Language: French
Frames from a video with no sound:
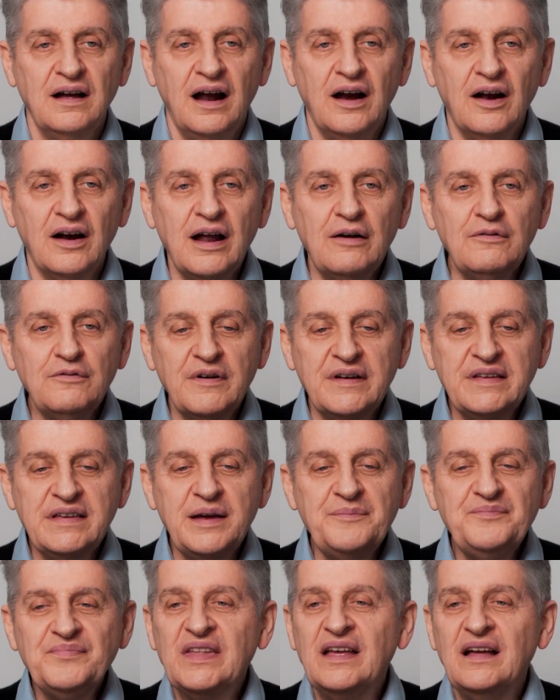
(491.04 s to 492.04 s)
Alors là, vous
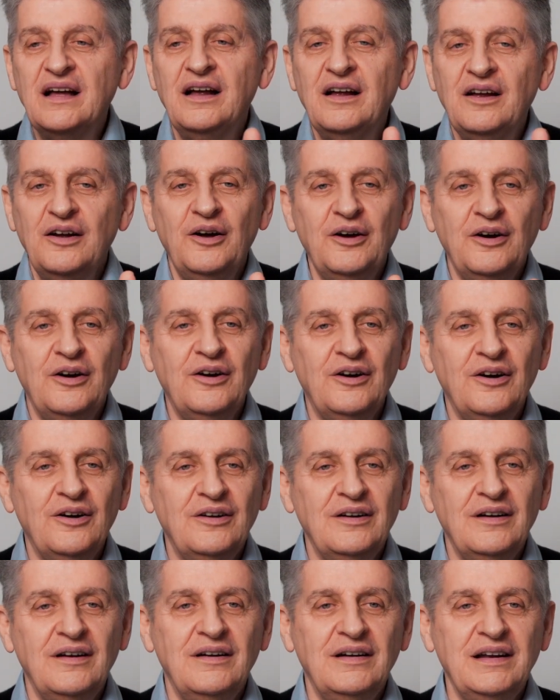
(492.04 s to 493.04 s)
voyez
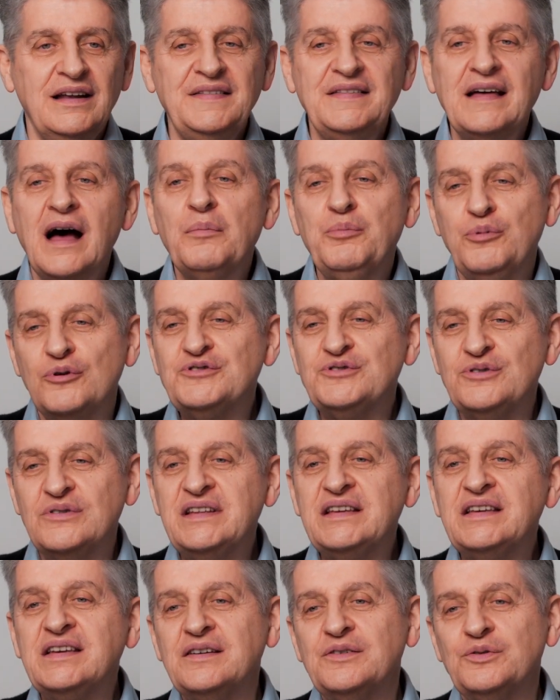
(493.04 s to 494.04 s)
euh, l'état
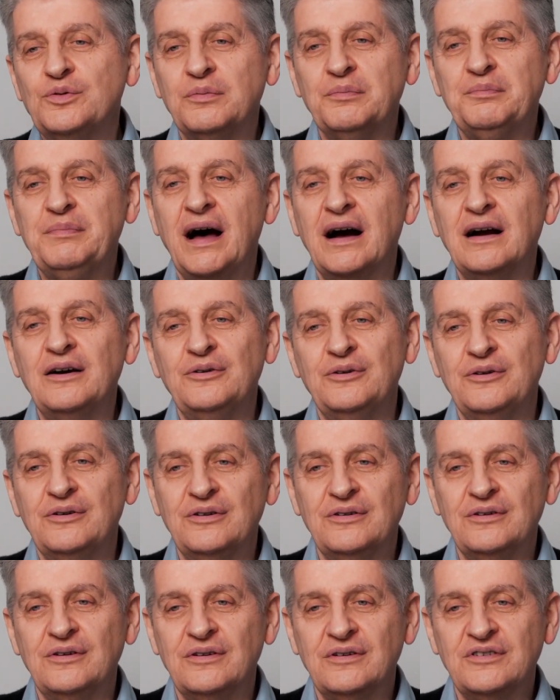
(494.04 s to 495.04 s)
apostolique dont parle
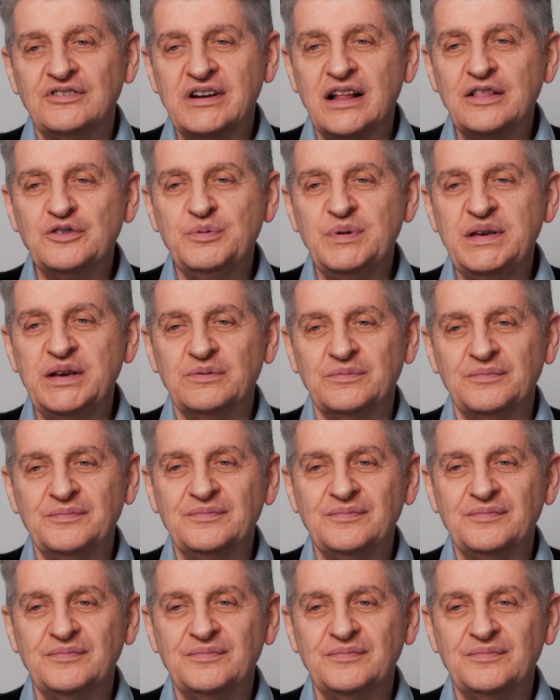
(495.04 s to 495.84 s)
euh, Jeanne Guyon.